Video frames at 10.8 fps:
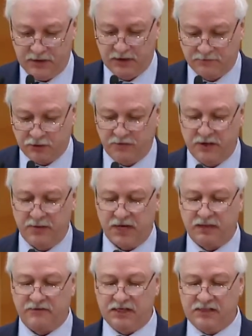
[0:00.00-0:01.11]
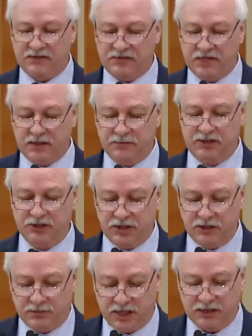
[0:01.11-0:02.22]
в то время, когда в России в среднем
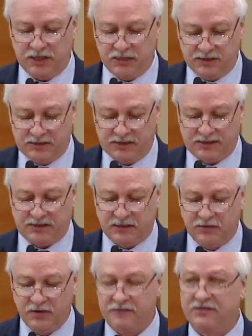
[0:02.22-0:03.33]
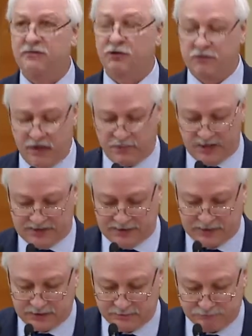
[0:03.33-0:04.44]
снижение рождаемости составило всего
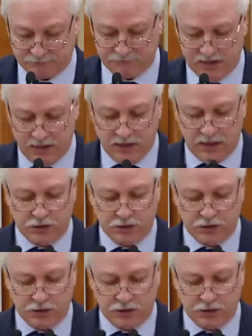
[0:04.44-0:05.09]
2%.